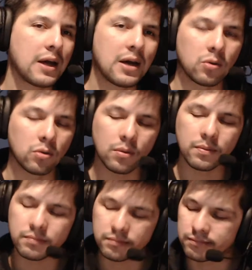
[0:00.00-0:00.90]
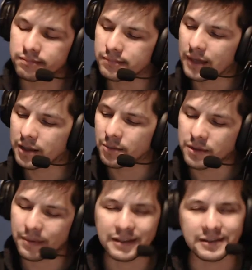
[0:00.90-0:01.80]
a YouTube.
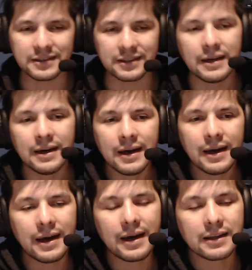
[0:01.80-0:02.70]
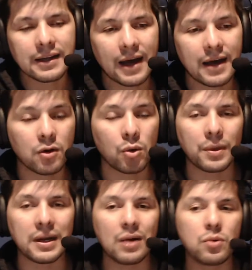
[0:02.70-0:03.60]
Lastimosamente es así. Este, y nada, disculpen
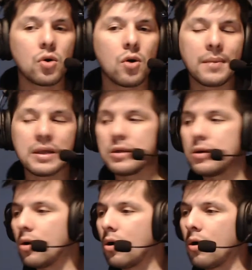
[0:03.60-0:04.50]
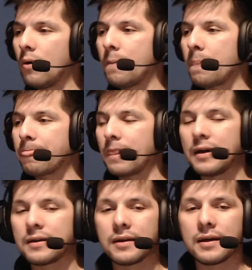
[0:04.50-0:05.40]
el audio medio
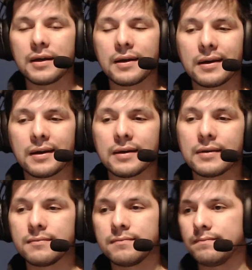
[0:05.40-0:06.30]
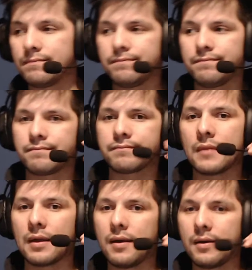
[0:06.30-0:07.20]
este,
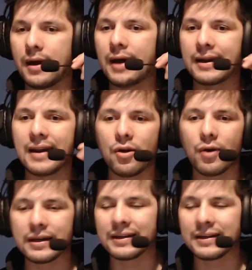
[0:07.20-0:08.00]
arreglado ahí.